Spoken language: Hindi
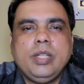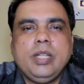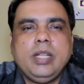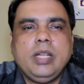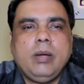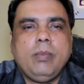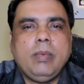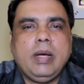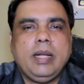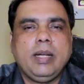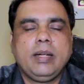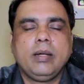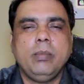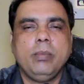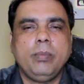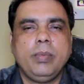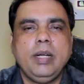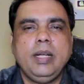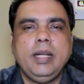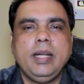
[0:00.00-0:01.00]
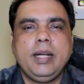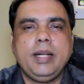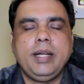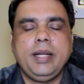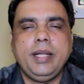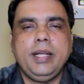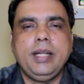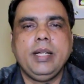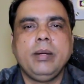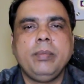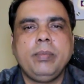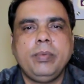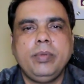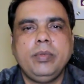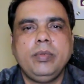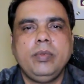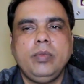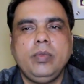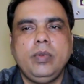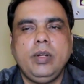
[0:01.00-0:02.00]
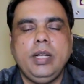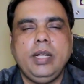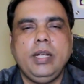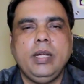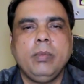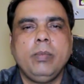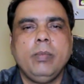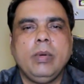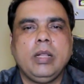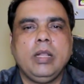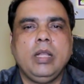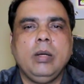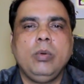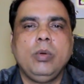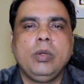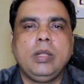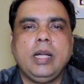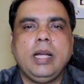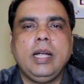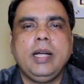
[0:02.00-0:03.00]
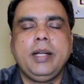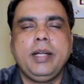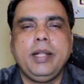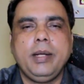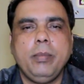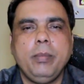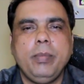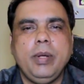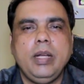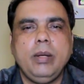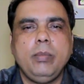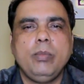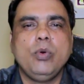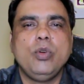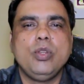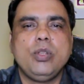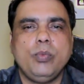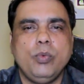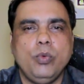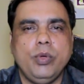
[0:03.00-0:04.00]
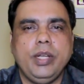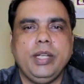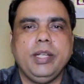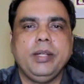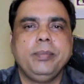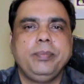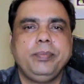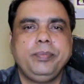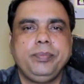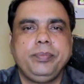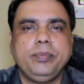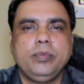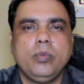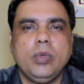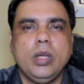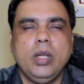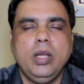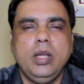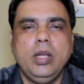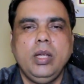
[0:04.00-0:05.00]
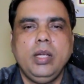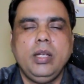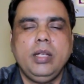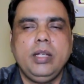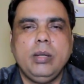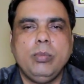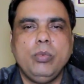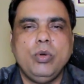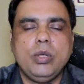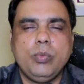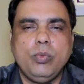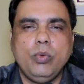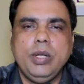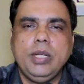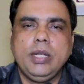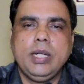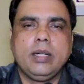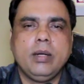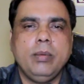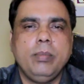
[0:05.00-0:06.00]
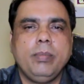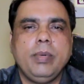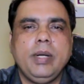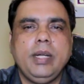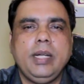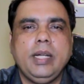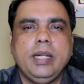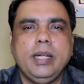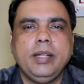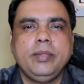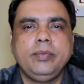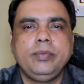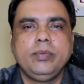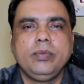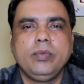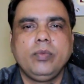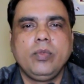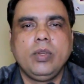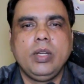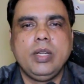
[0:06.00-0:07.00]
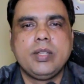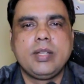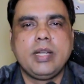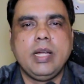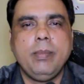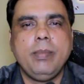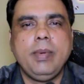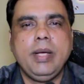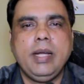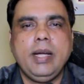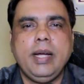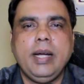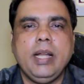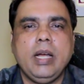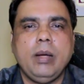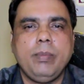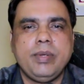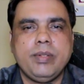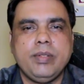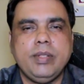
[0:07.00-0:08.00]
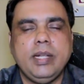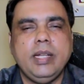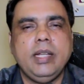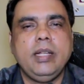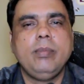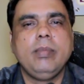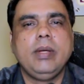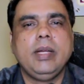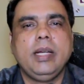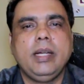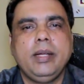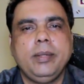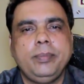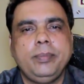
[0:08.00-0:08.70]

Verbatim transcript: जी हमारी कंपनी है टी एफ टी एफ मतलब होता है टीम फिल्म भोजपुरी ये भोजपुरी की कंपनी है इसका मेन हेड ऑफिस दिल्ली में है